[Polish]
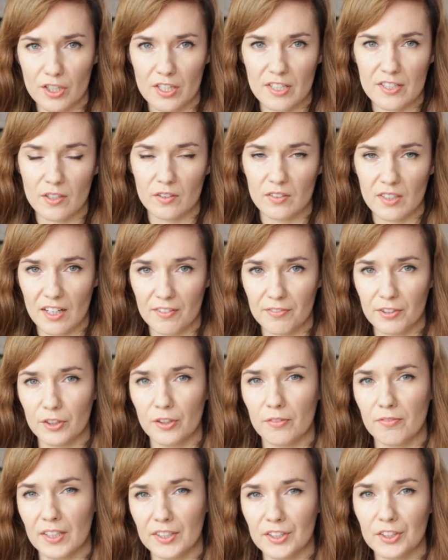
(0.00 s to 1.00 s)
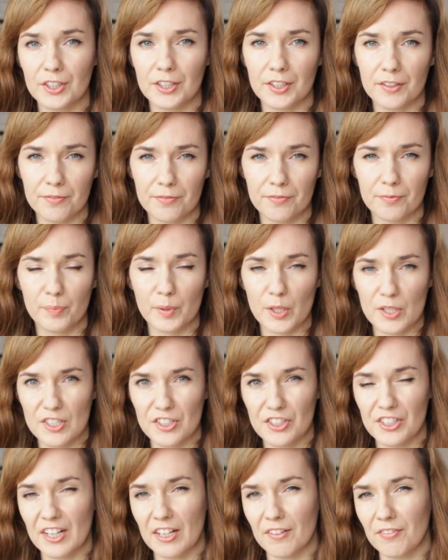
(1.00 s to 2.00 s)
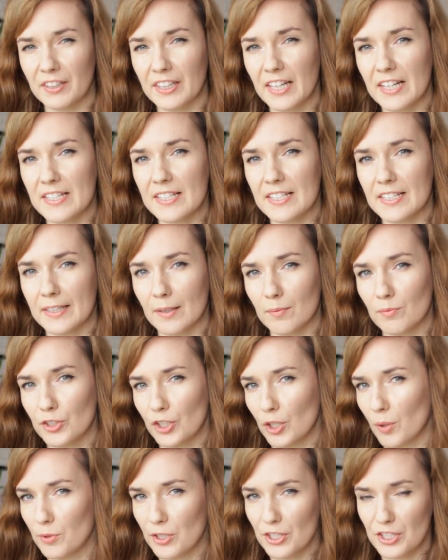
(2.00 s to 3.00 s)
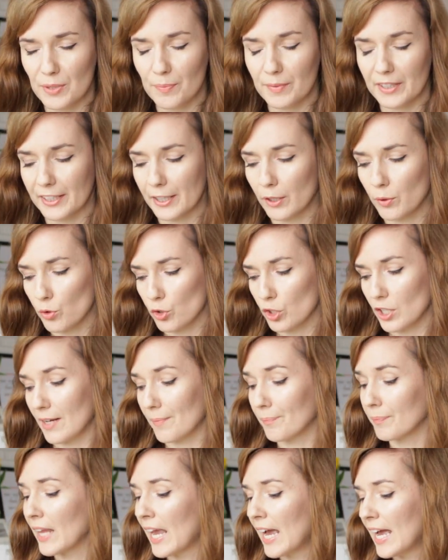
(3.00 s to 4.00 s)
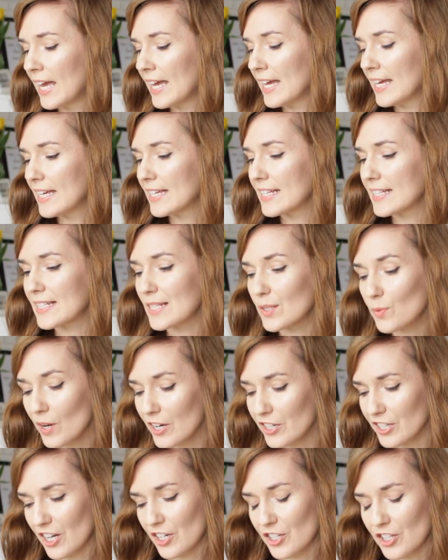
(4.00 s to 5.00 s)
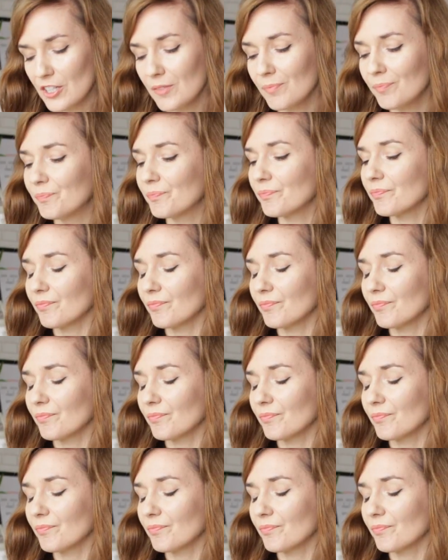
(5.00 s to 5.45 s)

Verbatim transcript: że jest on rafinowany i w procesie rafinacji tam dzieją się z nim takie różne złe rzeczy.